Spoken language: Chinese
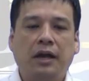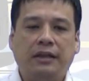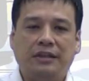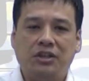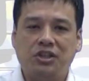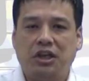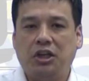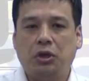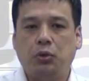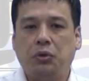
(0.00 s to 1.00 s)
它的解
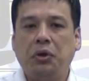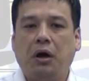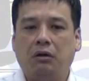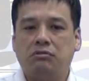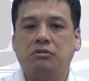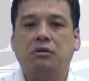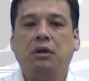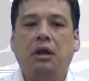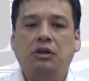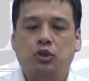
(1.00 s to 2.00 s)
离率啊是
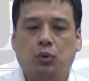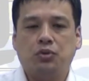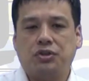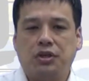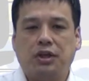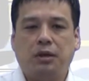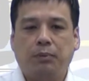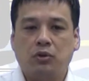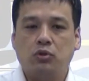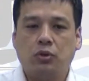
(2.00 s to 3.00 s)
九十一，
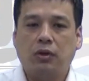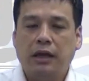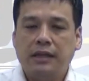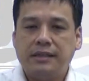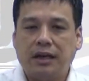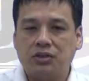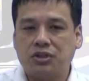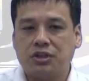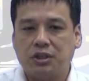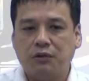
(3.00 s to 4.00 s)
表示说这个
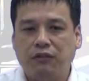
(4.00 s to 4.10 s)
十